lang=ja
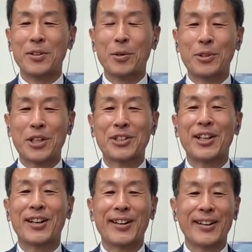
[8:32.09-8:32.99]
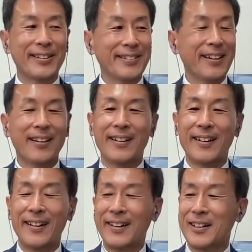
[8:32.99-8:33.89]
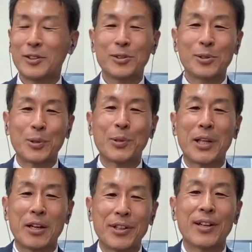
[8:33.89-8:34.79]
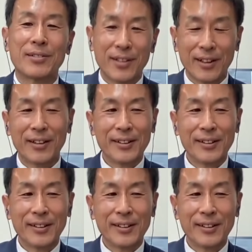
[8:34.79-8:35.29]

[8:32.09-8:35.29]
用を足しながらなんか話することってあるじゃないですか。